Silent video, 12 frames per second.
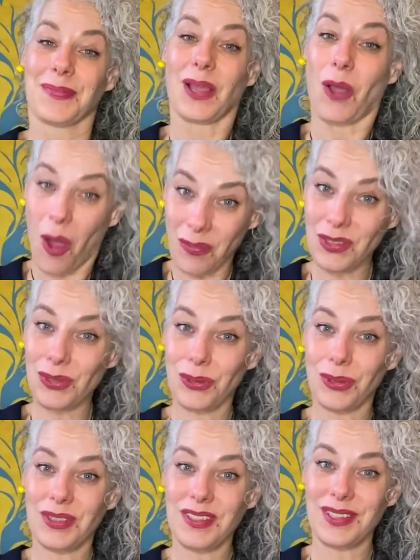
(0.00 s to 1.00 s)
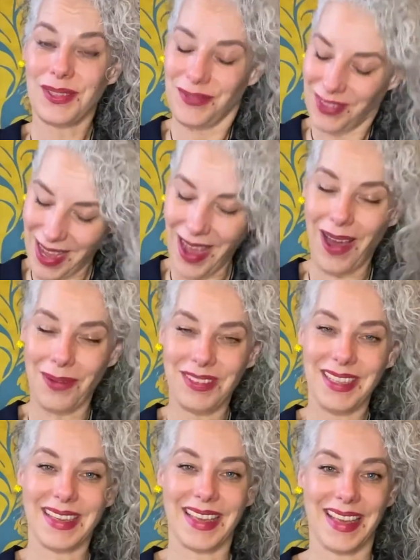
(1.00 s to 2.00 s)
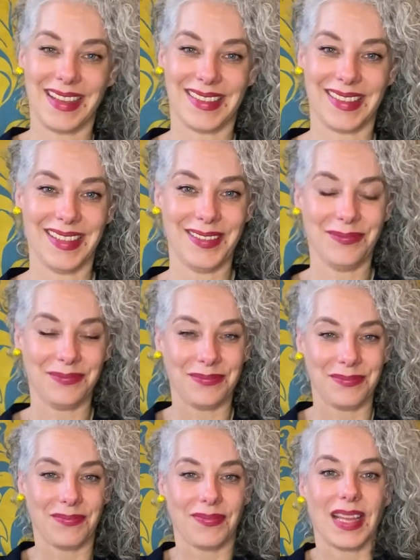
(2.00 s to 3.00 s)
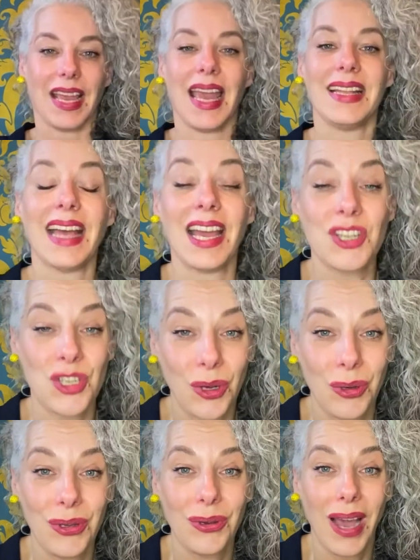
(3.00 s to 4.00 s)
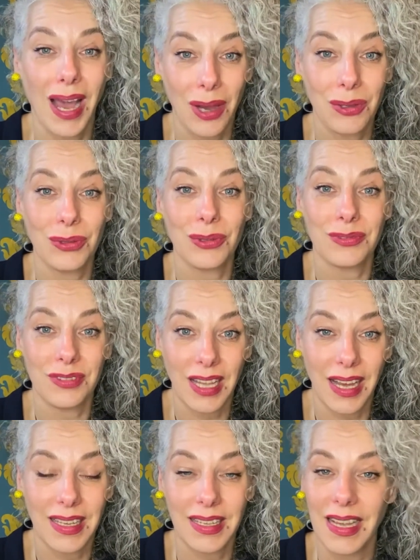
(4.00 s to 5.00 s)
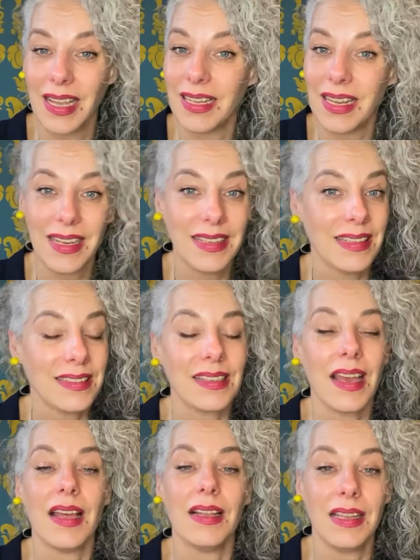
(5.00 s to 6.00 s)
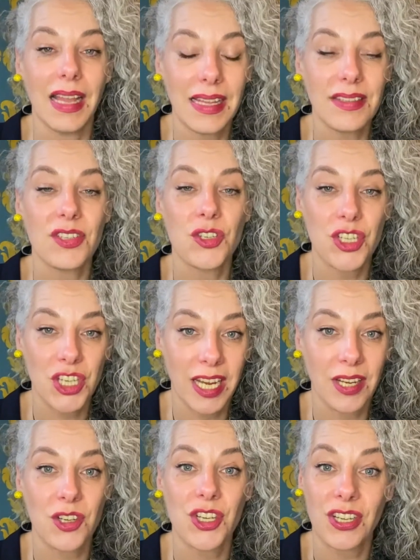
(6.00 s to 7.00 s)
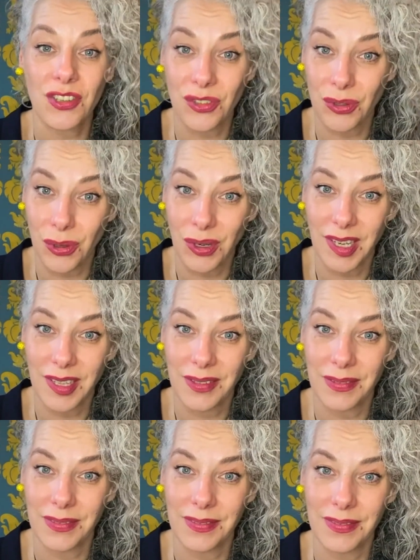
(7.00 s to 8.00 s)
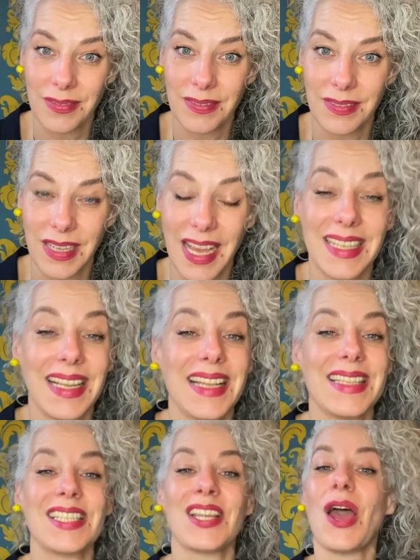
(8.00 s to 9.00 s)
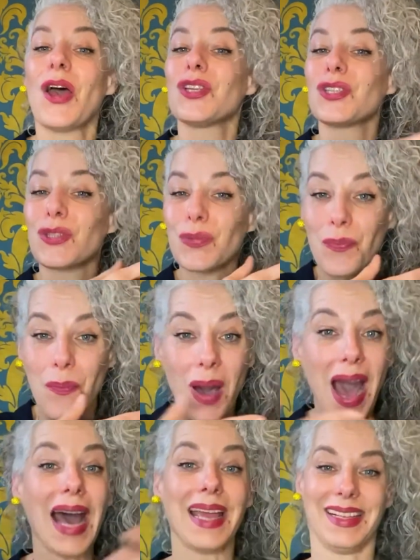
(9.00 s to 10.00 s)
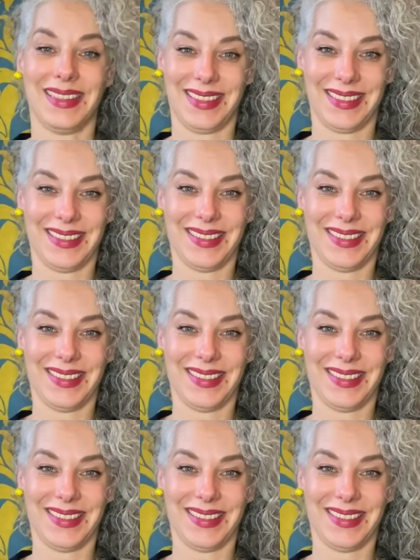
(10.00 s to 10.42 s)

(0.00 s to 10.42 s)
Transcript: Komm zu uns, wir haben die Kekse and I show you how to fly. Ladies, let's change the story and let's smile.